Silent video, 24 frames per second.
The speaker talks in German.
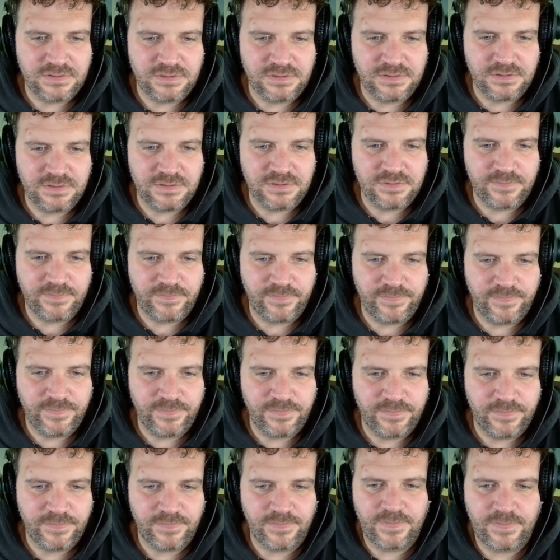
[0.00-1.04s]
Ähm,
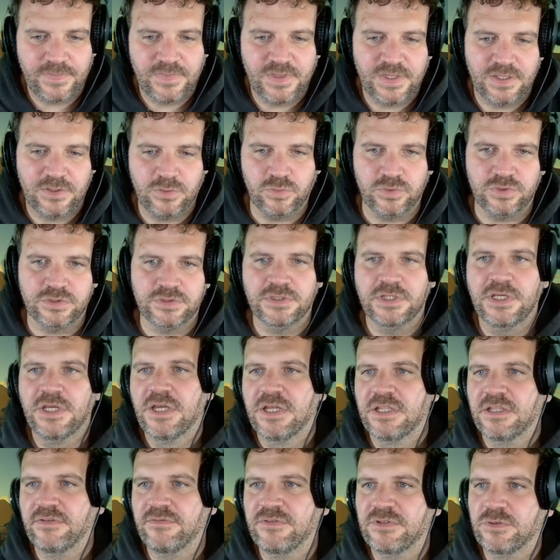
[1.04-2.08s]
Gut,
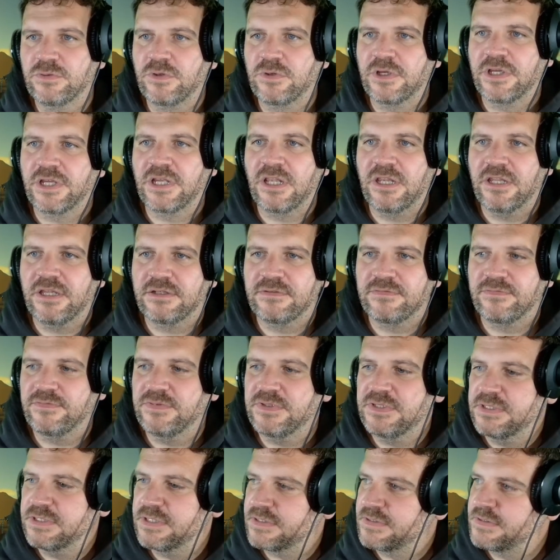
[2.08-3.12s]
dann wird nur noch erklärt,
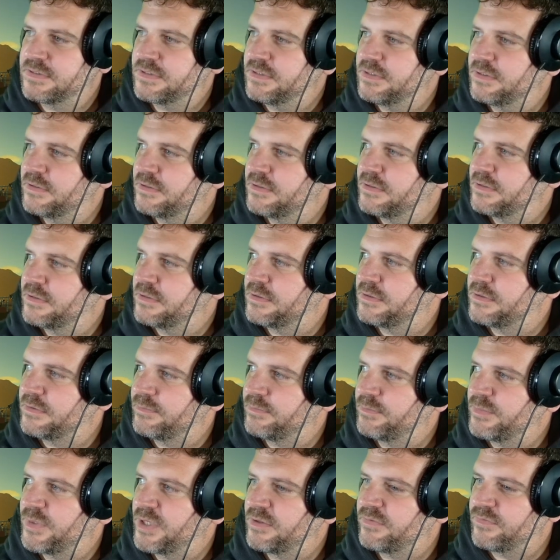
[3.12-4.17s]
wie jetzt hier äh,
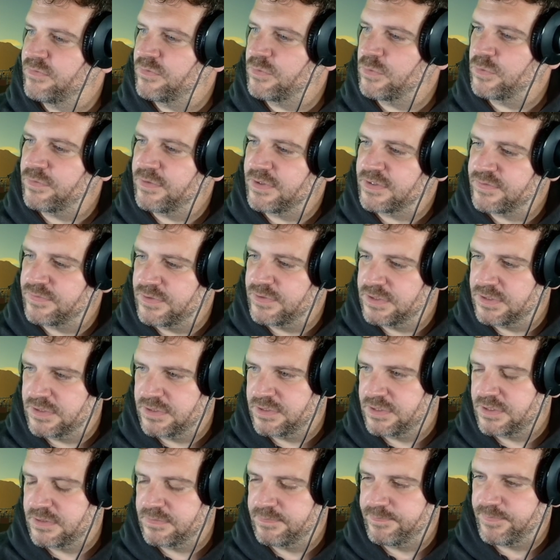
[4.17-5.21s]
man wo was
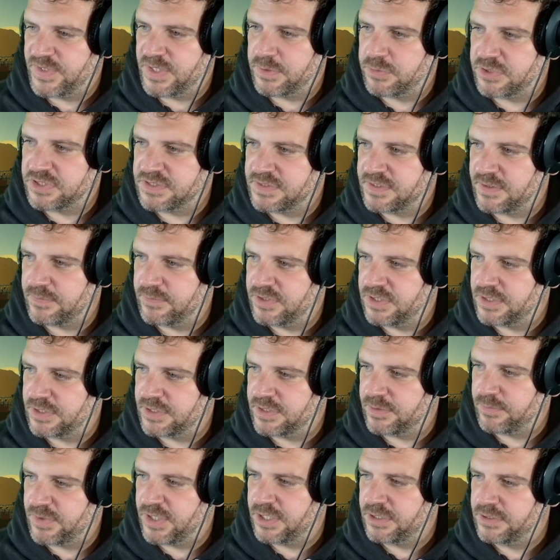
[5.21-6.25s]
findet. Aber das haben wir ja
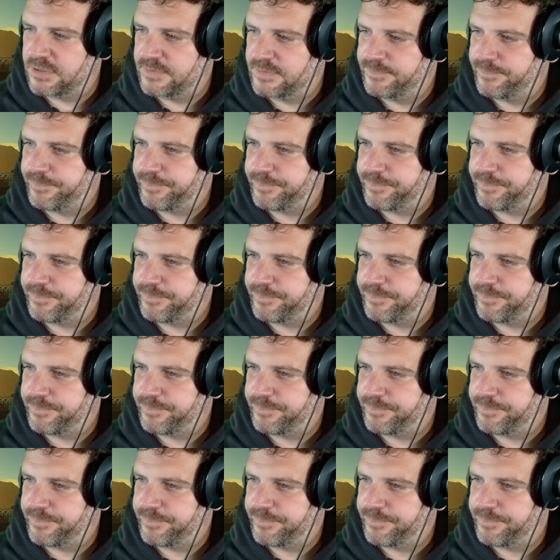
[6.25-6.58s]
gemacht.